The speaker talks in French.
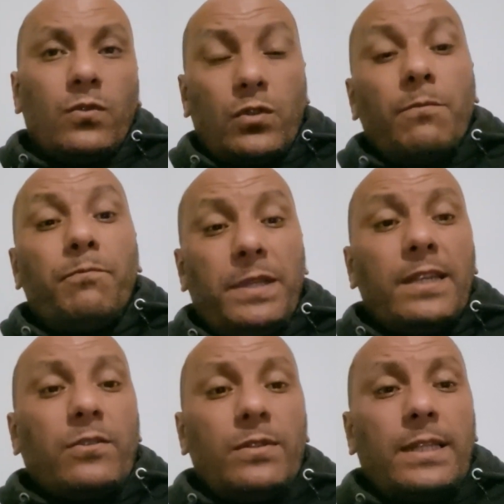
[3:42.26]
Nous sommes
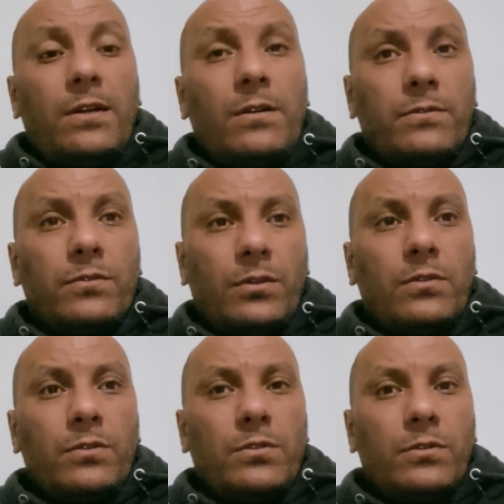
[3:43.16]
pires que l'Iran
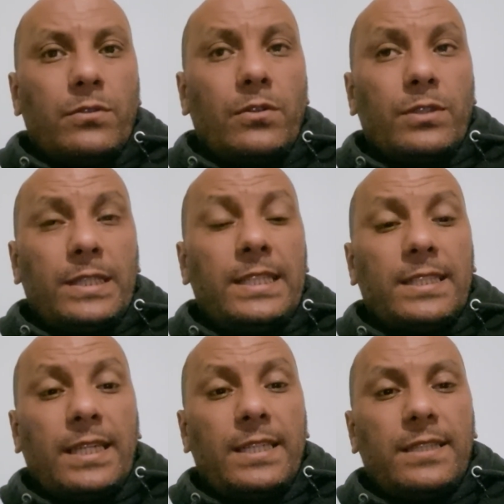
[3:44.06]
dans, dans ce qui est
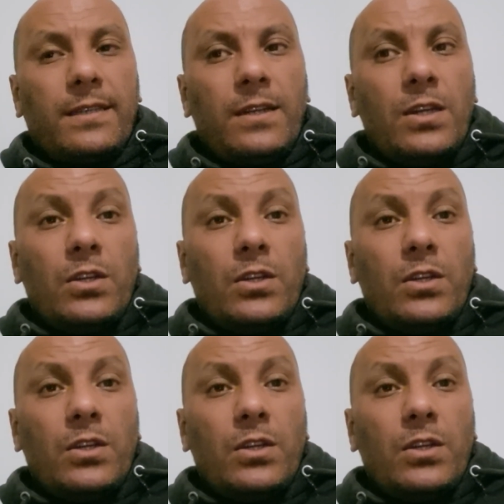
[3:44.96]
strict,